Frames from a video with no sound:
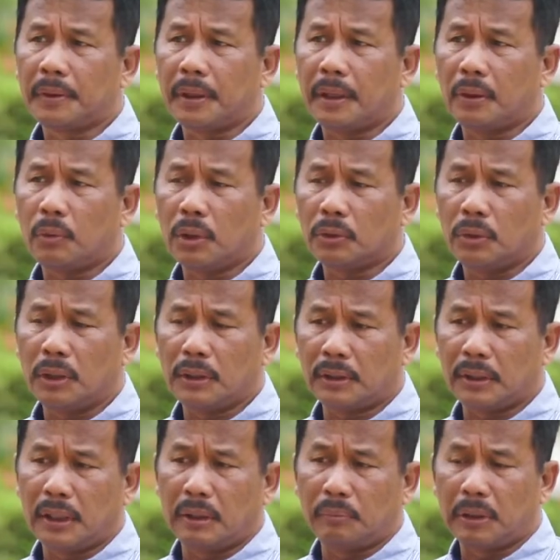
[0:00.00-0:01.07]
Karena waktu hanya
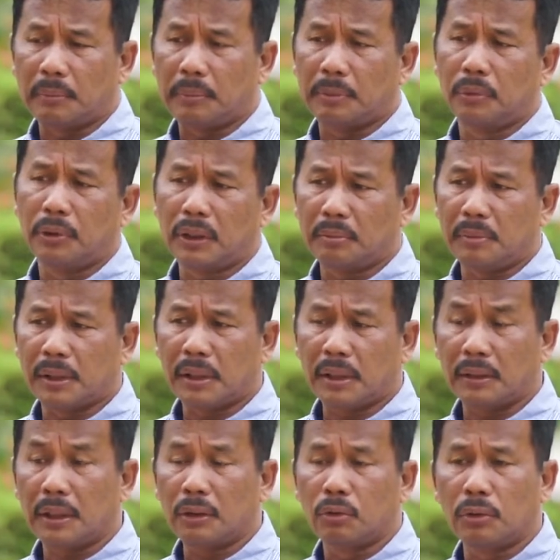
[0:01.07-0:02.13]
tinggal berapa bulan, maka
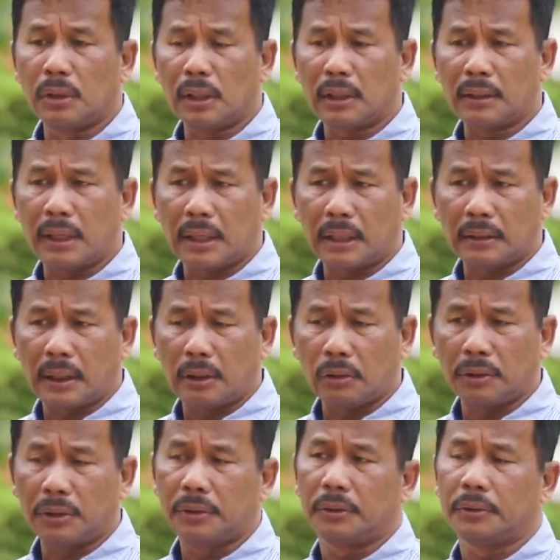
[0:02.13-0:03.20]
kita gunakan
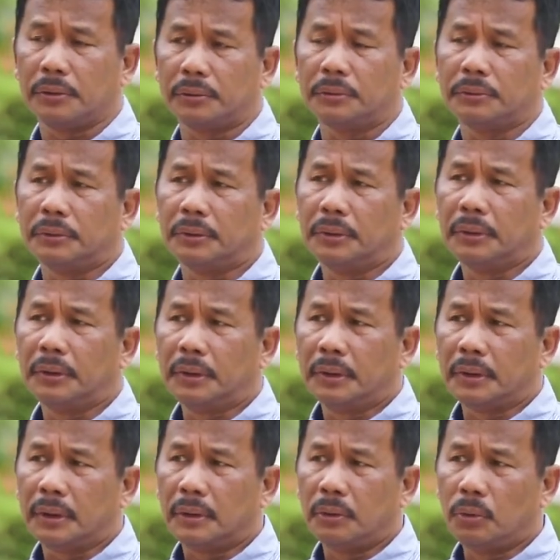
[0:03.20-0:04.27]
e-katalog itu.
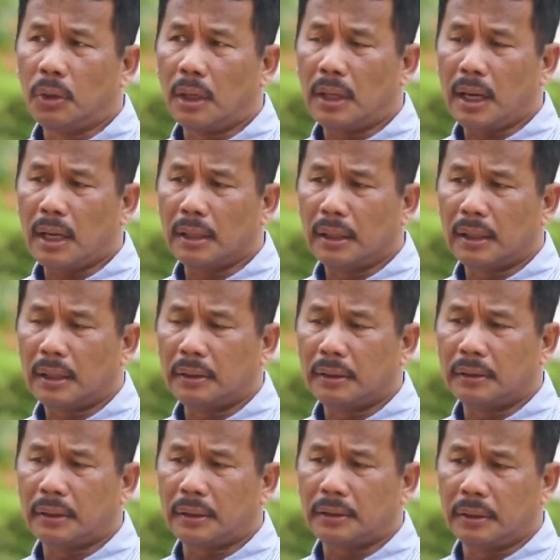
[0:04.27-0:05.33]
Kedua, anggaran
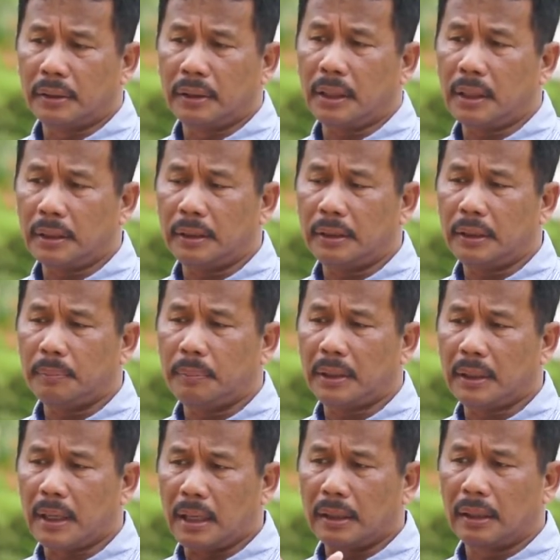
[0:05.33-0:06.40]
ini tersedia ini
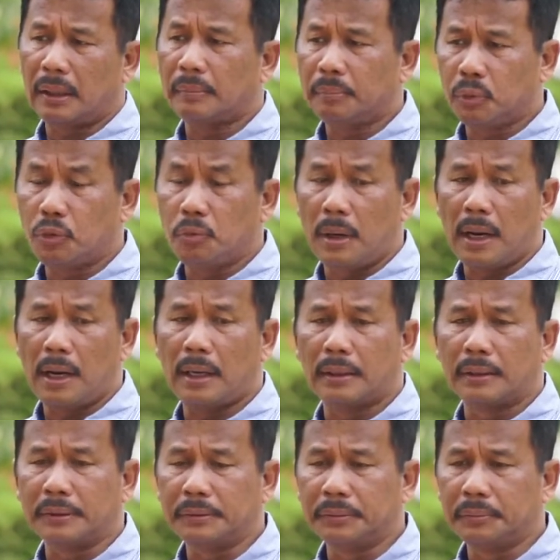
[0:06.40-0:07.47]
pada anggaran
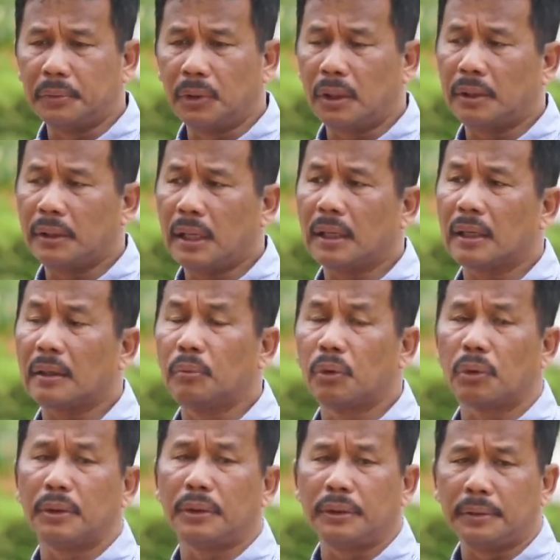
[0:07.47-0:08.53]
perubahan, bukan di anggaran
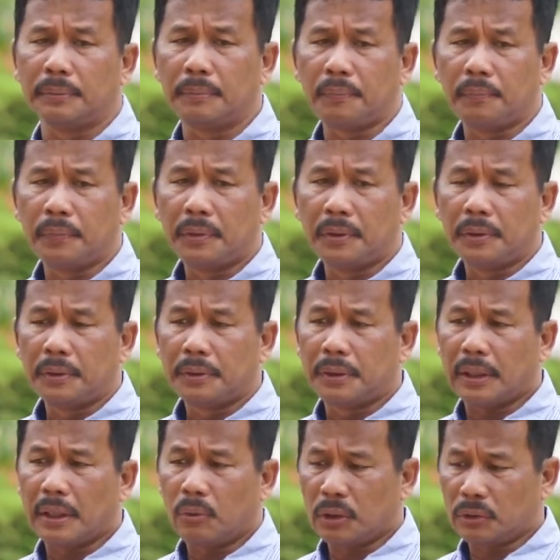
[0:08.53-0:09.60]
murni.
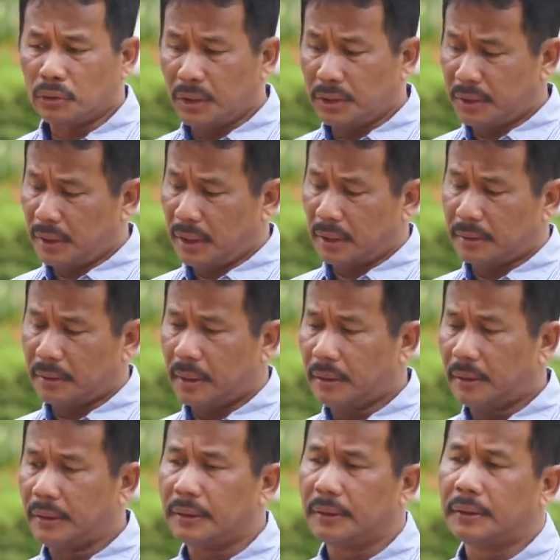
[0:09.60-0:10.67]
Sehingga waktunya singkat
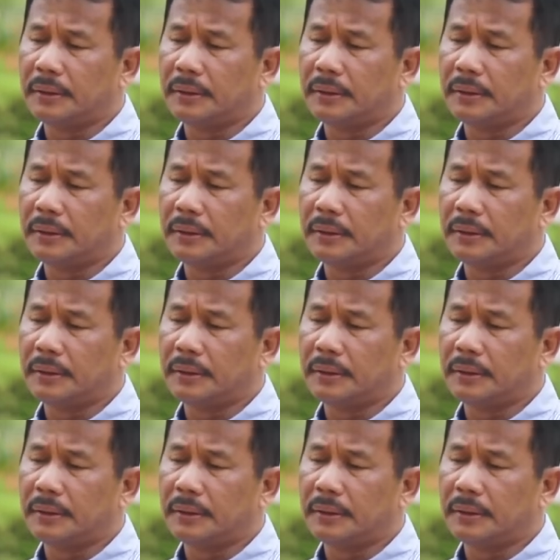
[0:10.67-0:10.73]
sekali.